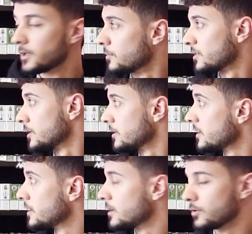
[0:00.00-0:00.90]
كمثلا
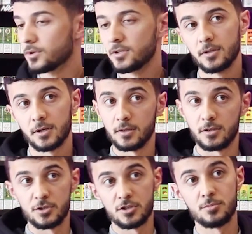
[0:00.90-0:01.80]
الاي ليكويد انك
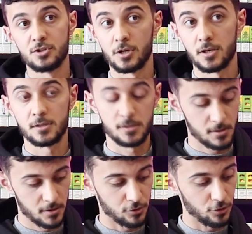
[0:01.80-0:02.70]
انت تجيبي جهاز
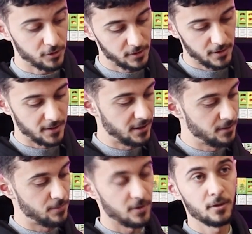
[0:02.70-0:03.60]
تحطي
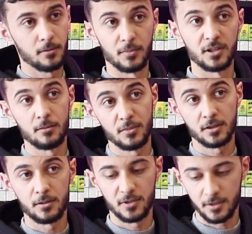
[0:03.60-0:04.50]
العلبه بدل ما
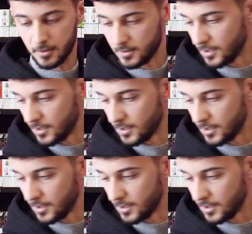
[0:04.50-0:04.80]
انت مثلا